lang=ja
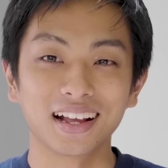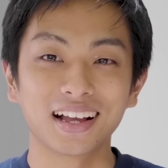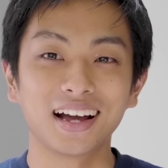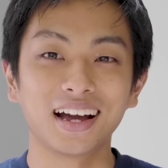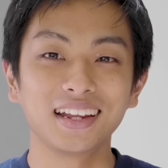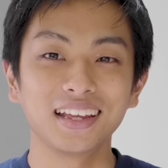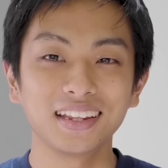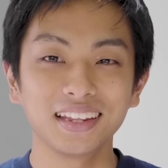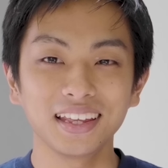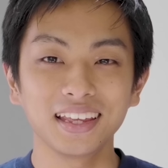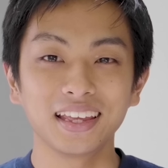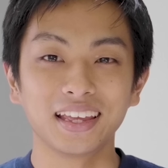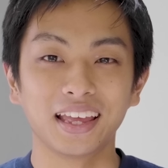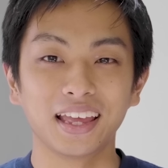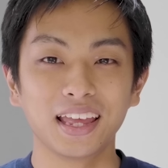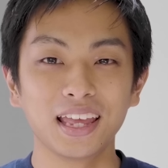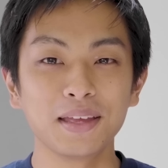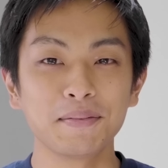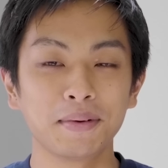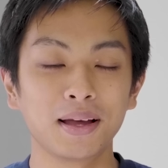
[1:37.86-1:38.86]
仮
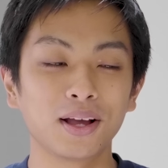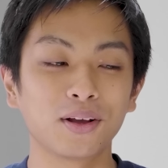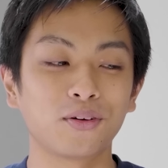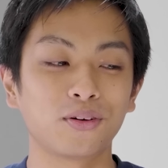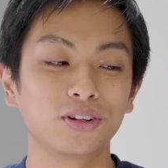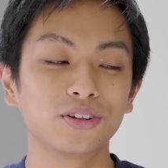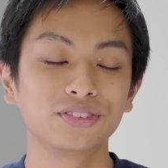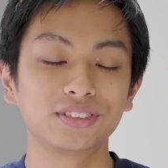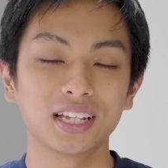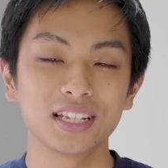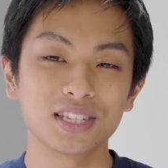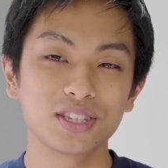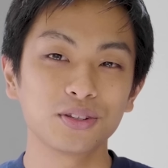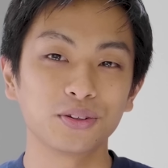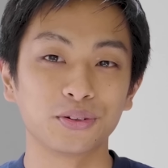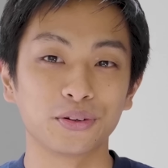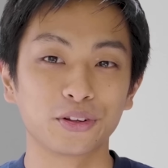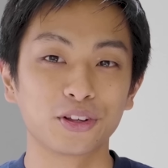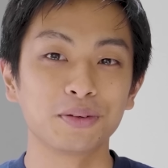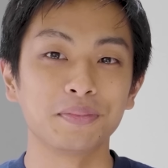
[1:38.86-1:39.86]
に今この2つ
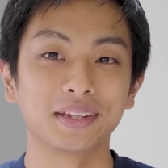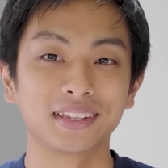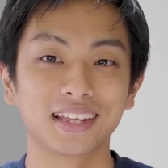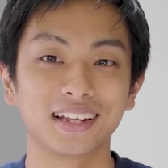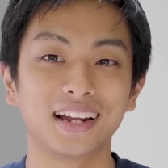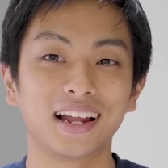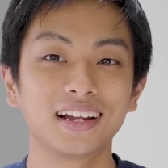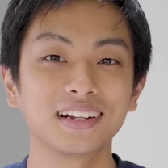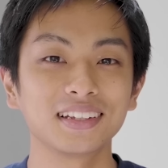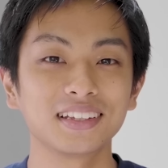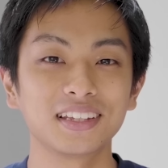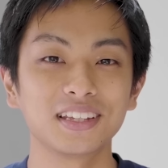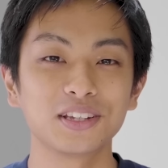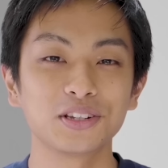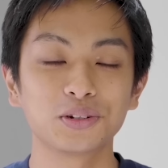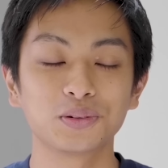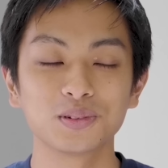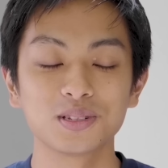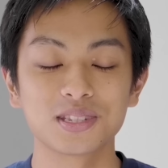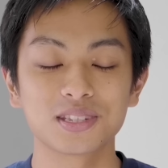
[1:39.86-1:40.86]
を含めて
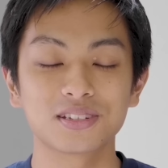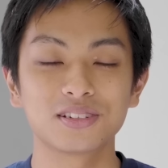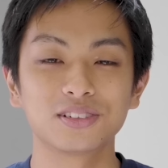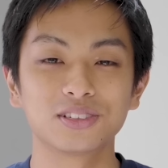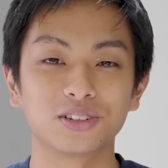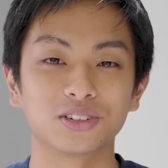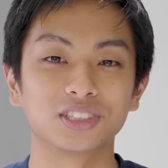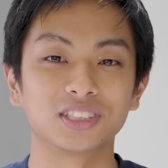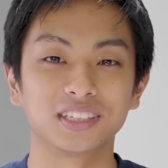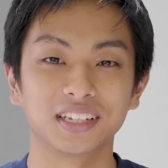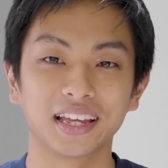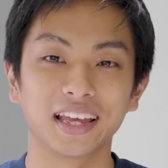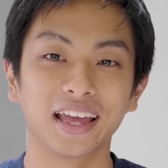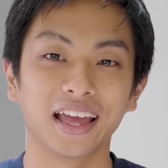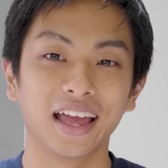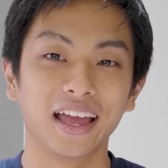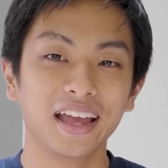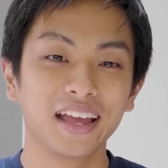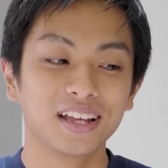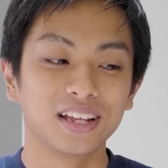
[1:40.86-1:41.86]
ランキングを作るとし
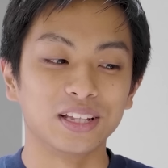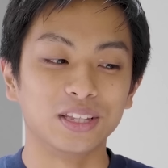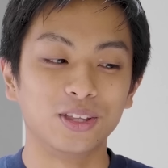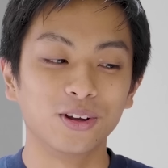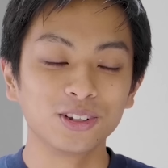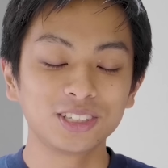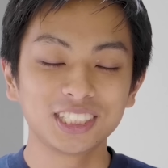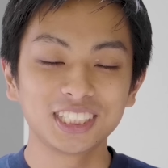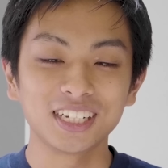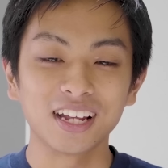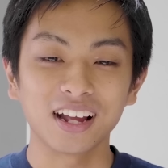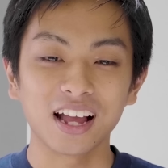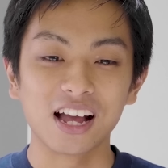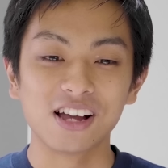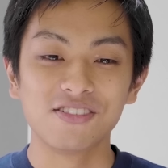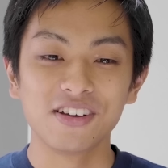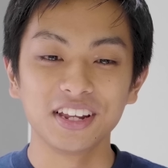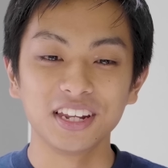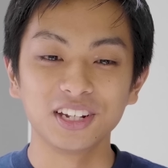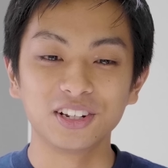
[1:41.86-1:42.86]
て、どちら
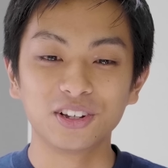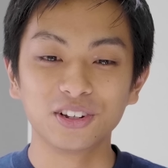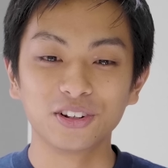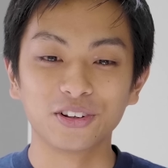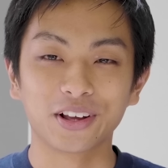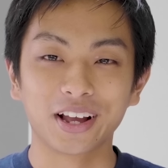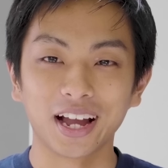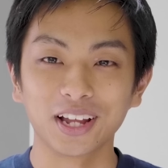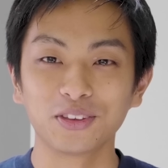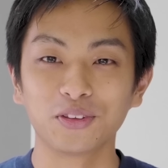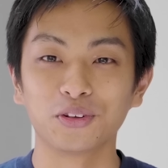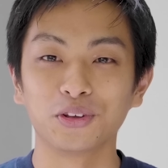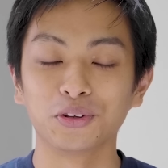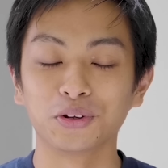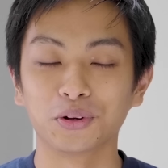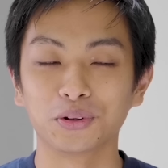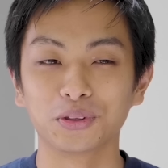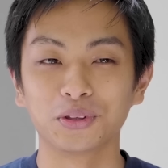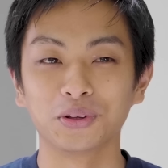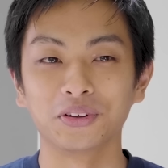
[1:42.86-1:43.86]
が上に来るかとい
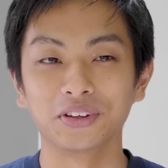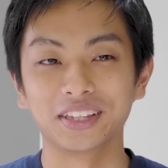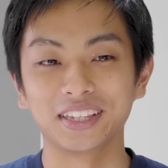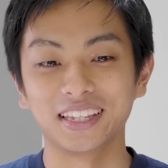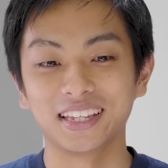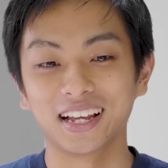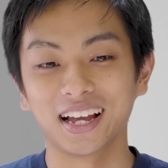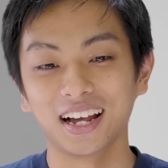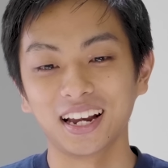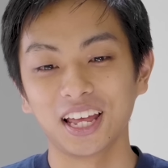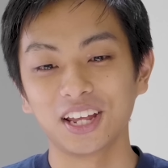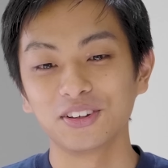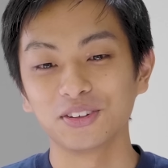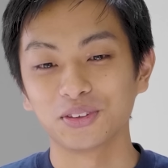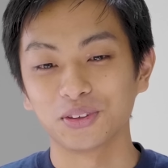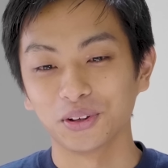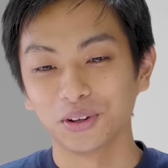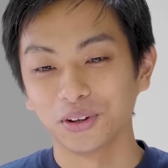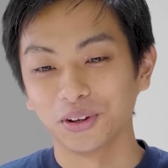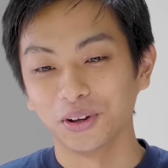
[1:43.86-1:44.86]
うことを聞かれ
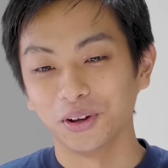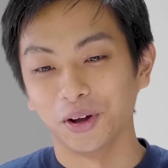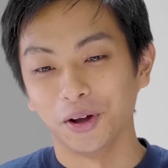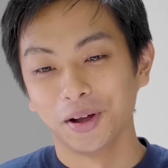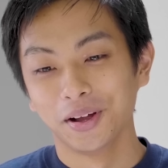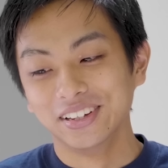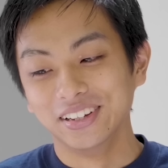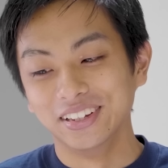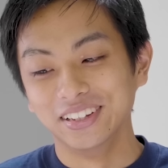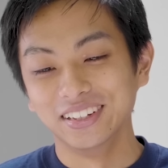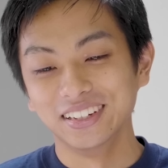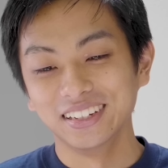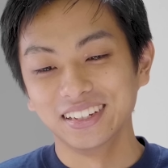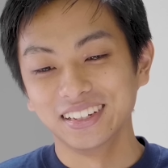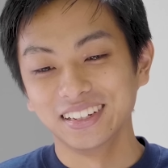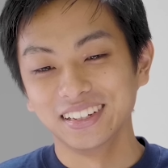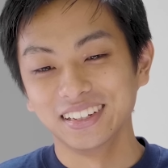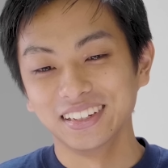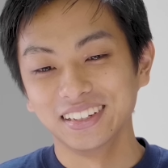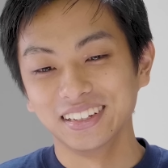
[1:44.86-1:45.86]
ると、
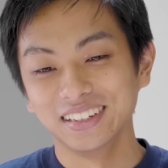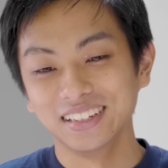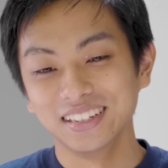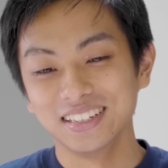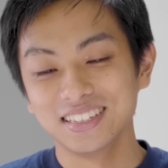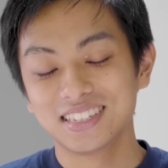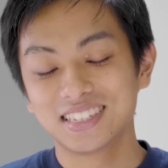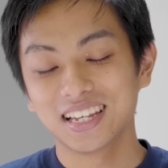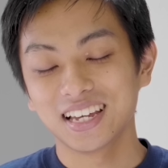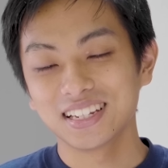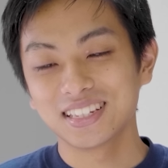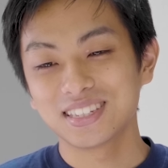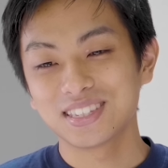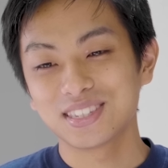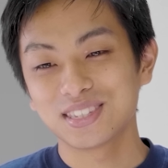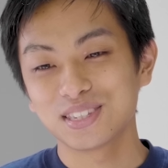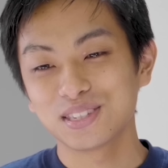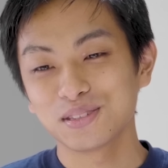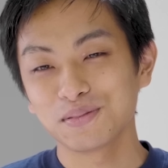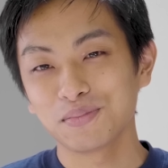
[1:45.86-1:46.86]
うーん、
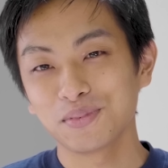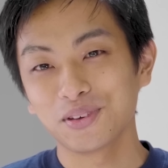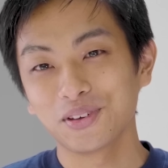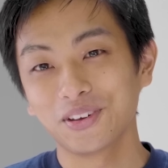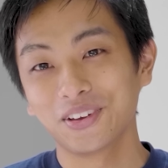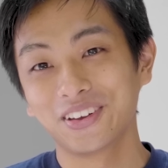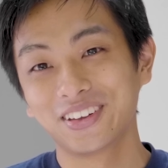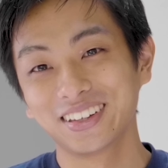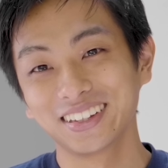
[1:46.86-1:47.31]
絶妙。